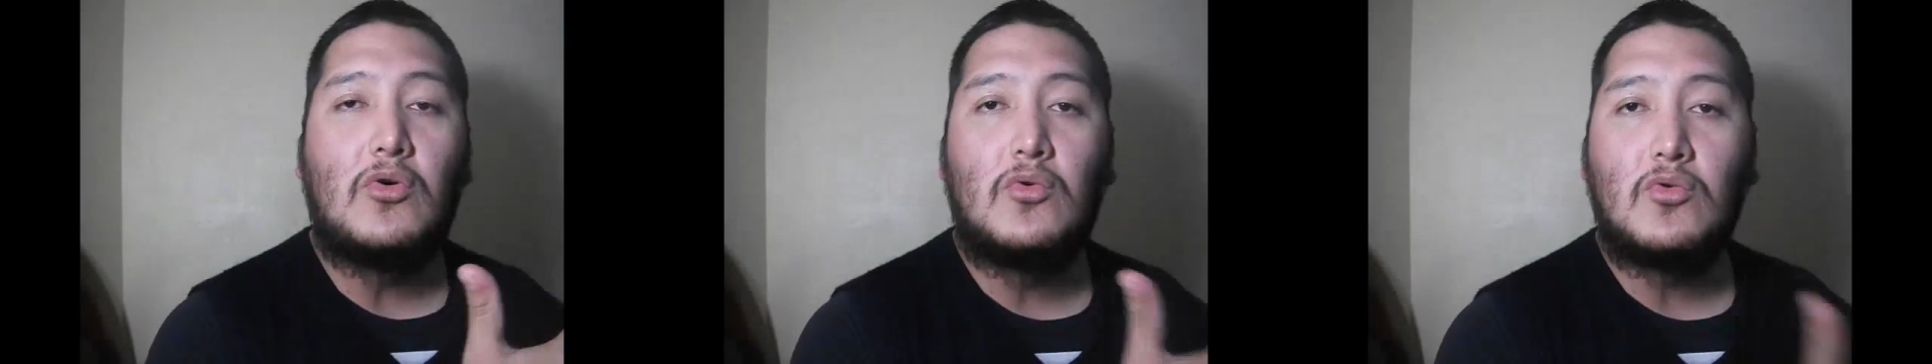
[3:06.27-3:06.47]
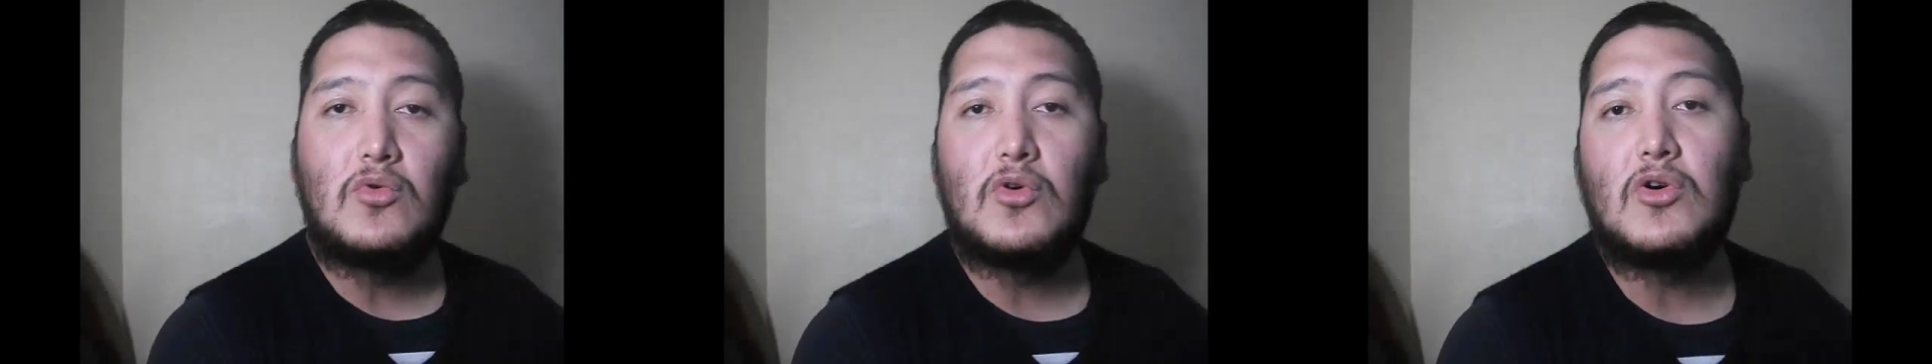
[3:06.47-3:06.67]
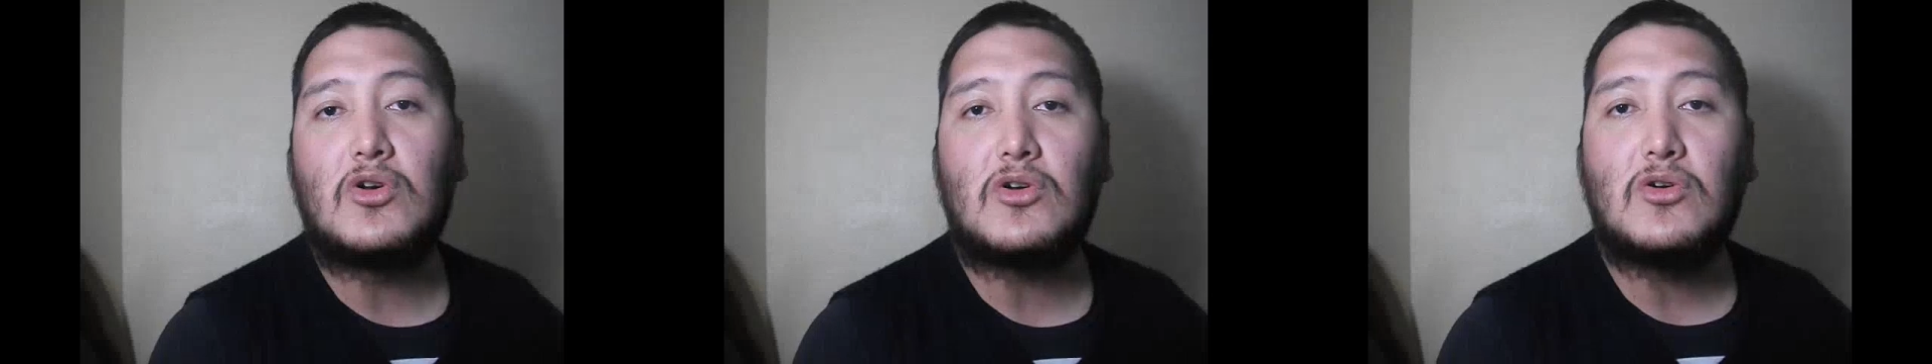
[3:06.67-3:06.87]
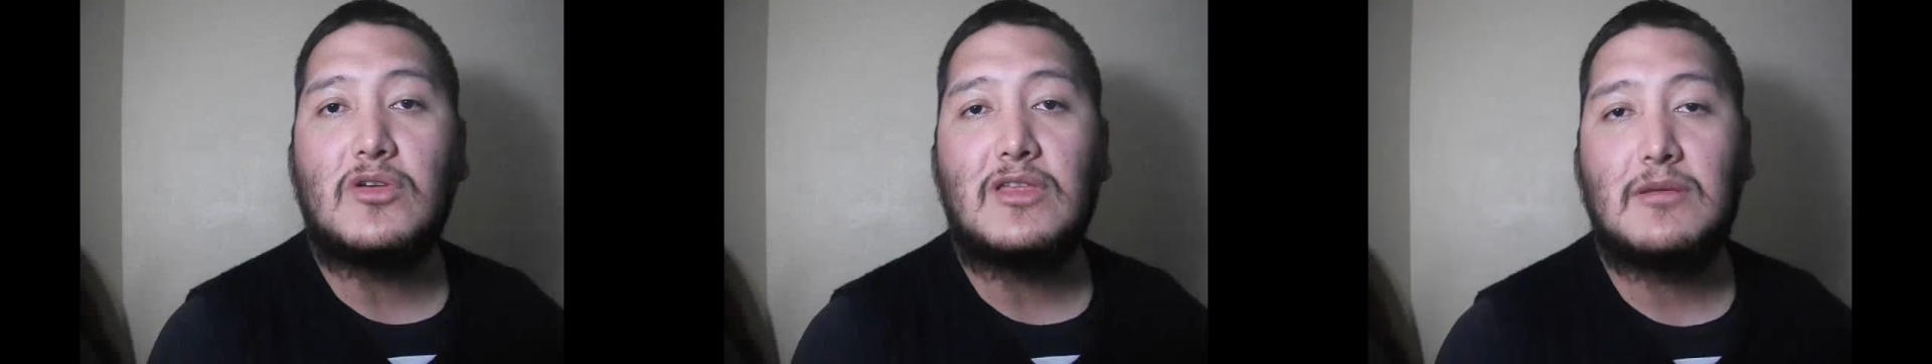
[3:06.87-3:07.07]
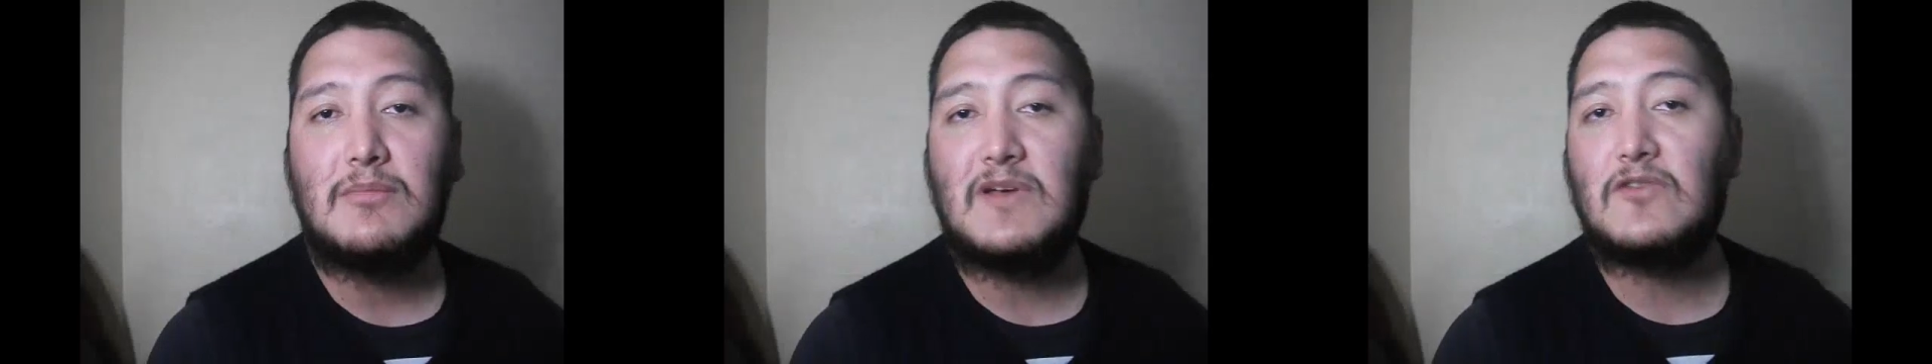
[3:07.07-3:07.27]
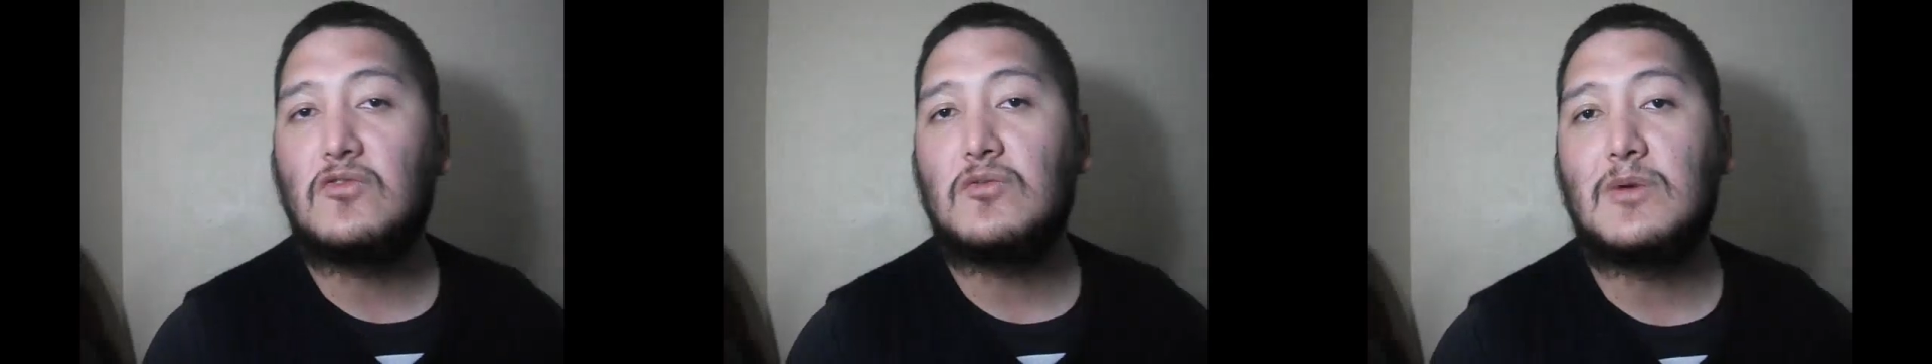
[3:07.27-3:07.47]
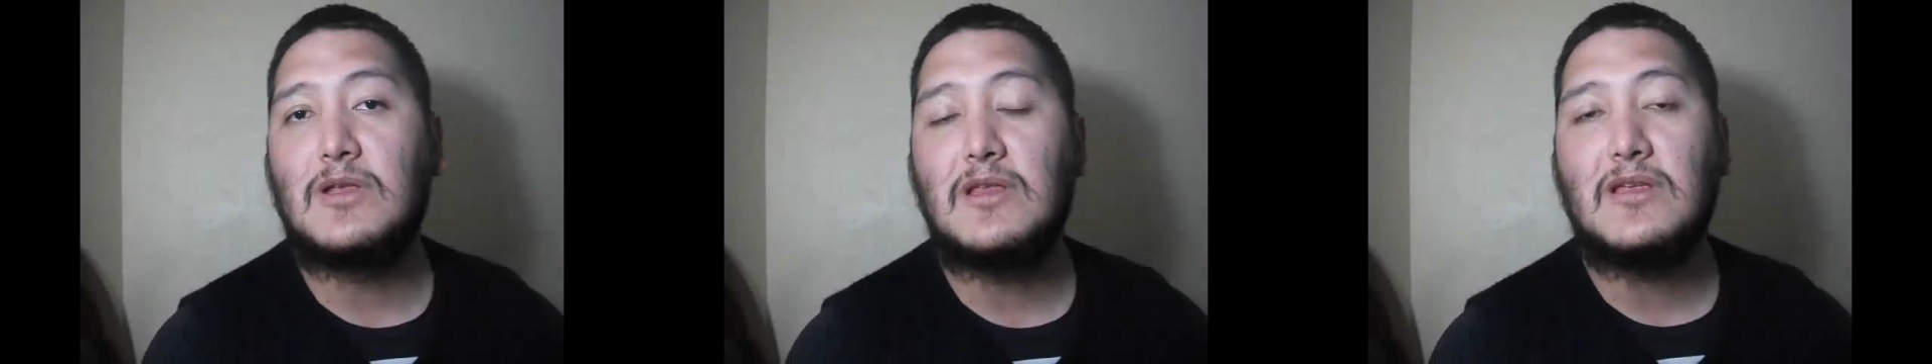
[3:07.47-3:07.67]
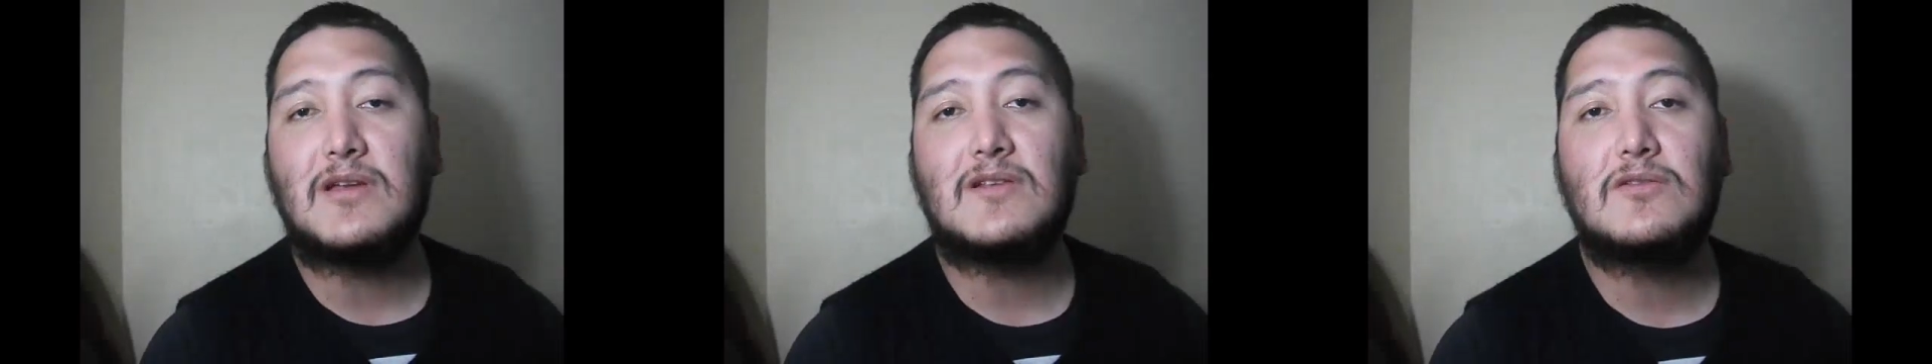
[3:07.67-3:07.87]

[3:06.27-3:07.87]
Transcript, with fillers: un gorro y demás souvenirs,